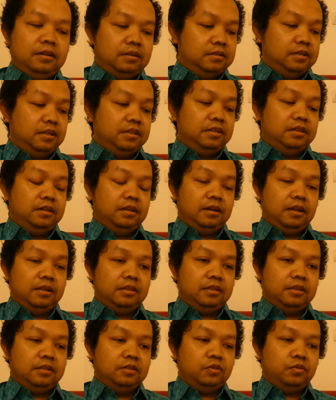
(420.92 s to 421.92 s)
Jadi
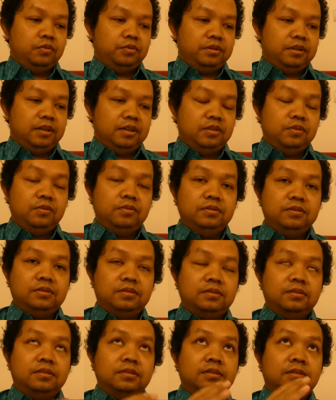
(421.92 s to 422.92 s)
nanti turnya
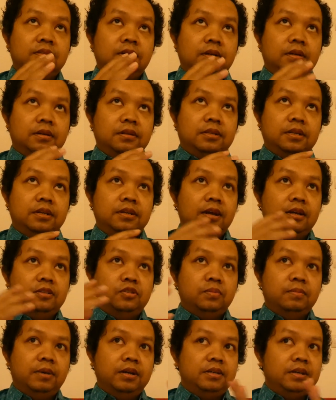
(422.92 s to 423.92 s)
itu uh, tidak
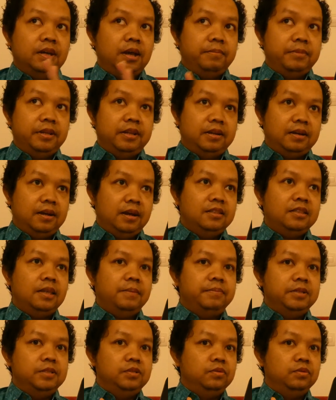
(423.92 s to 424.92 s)
cuma di Amerika tapi